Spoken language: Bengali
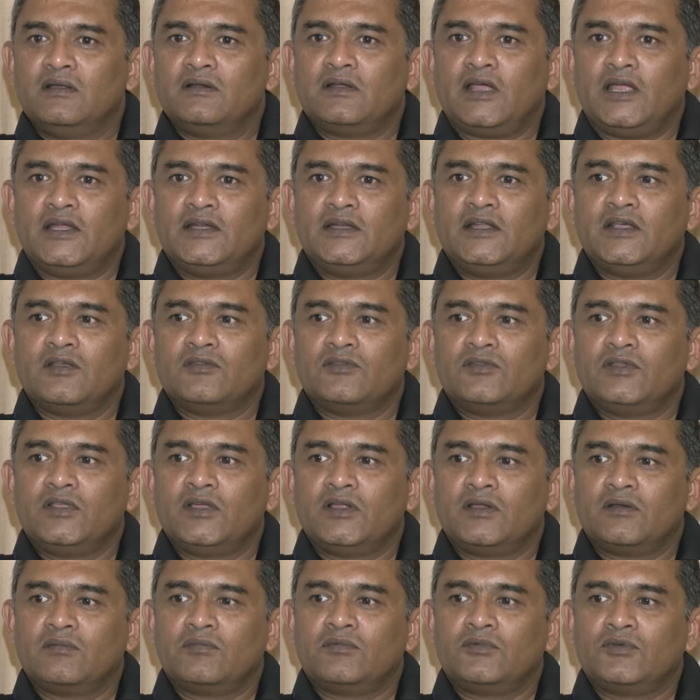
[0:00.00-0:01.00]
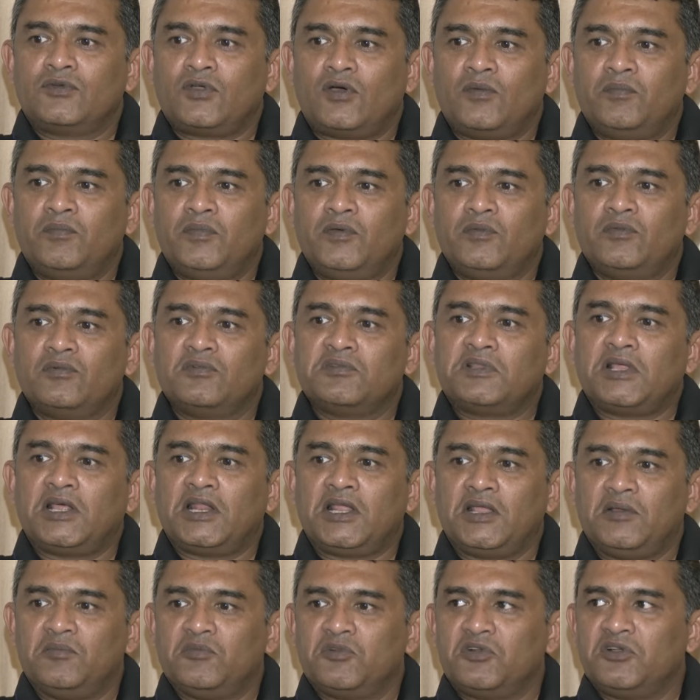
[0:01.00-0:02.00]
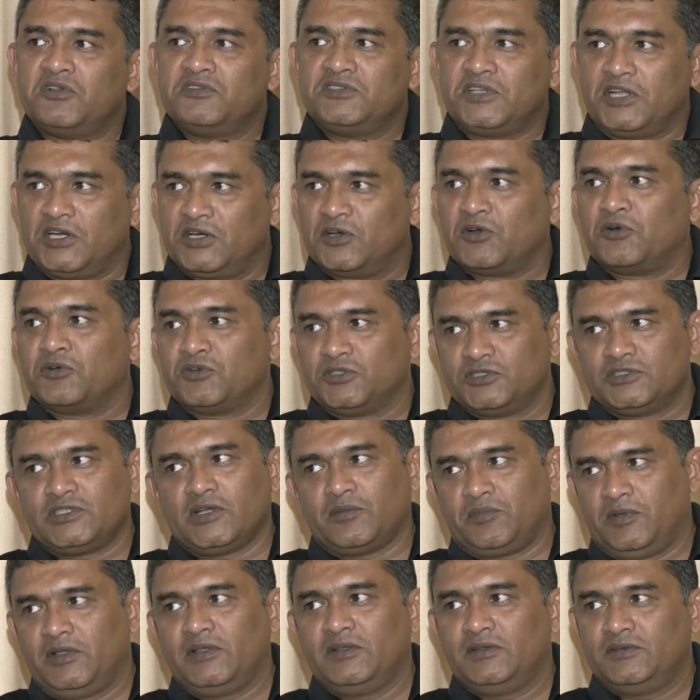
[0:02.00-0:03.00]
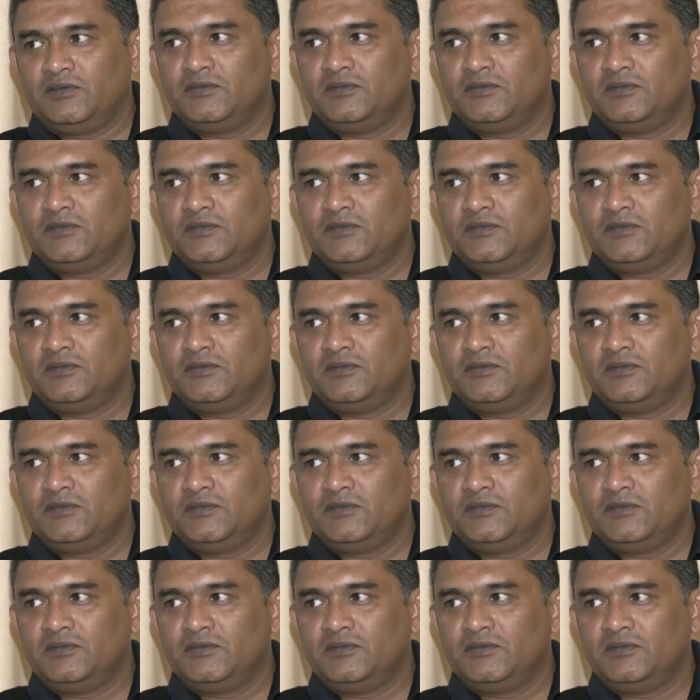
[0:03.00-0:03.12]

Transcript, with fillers: রাইট নাও দে টপ এবং তারাই মনে হয় সেকেন্ড রাউন্ডে যাবে